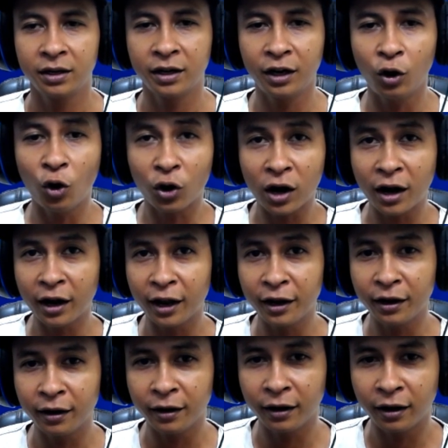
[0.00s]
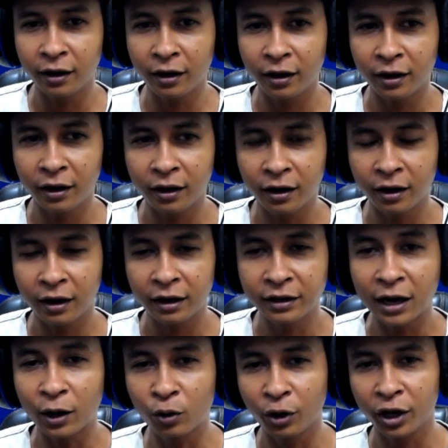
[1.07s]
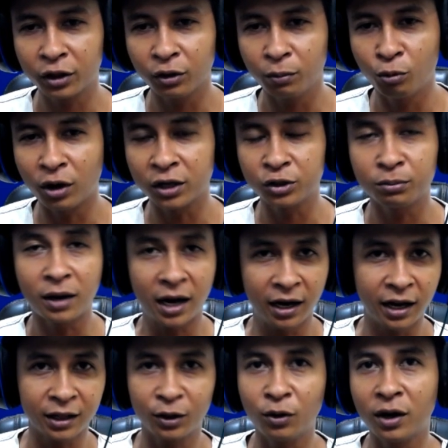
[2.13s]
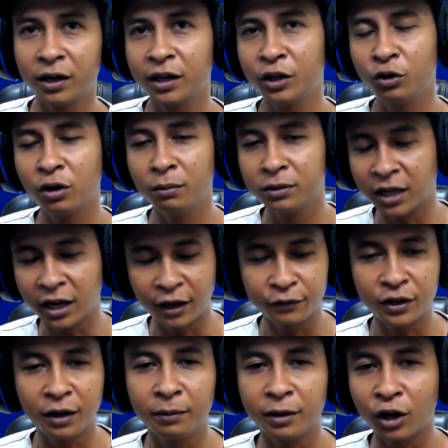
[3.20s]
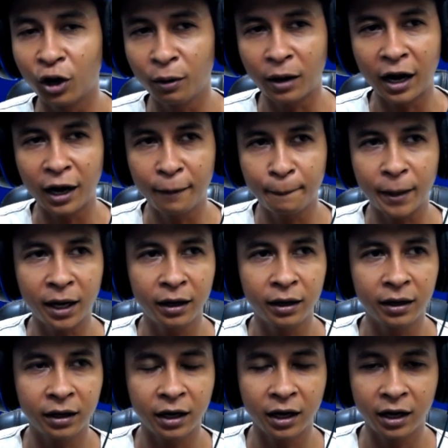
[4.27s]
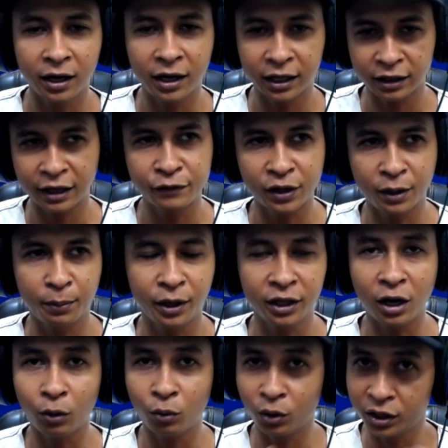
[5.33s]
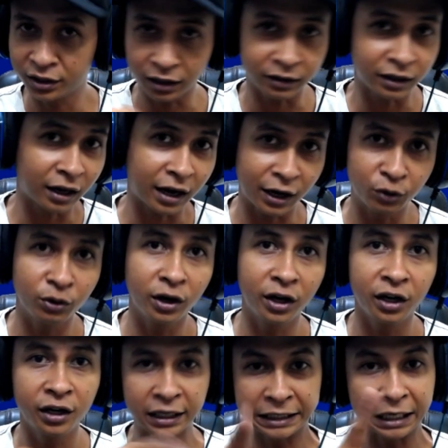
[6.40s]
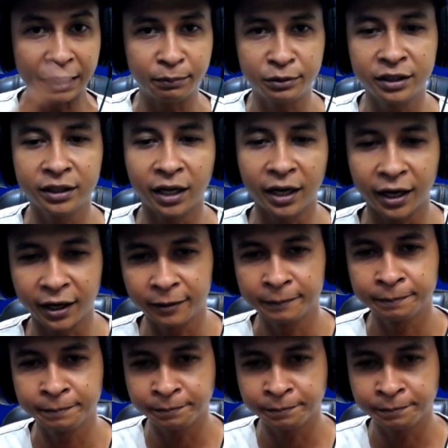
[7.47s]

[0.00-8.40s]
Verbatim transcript: jadi orang yang uh, jago itu bukan cuma highlight doang, dia juga bisa live streaming. Kalau kalian pengen uh, lihat live streaming, ntar gue disertakan juga di deskripsinya ya.